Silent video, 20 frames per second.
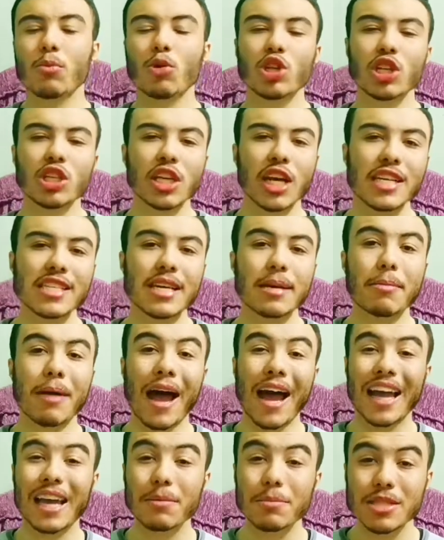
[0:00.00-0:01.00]
مدريد الجزائر
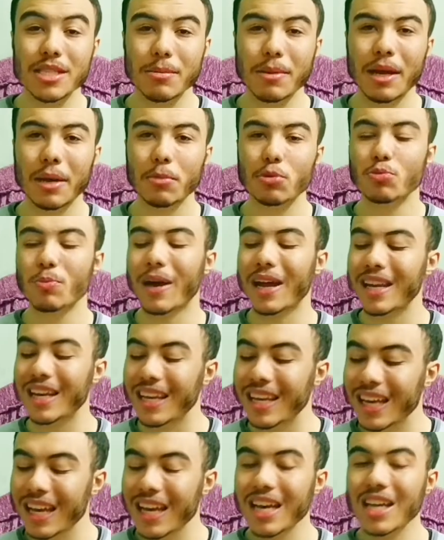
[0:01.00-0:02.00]
محجم الزمالك مش
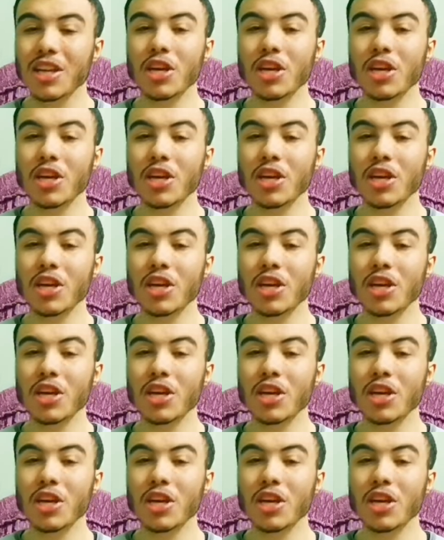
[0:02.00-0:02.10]
مخليه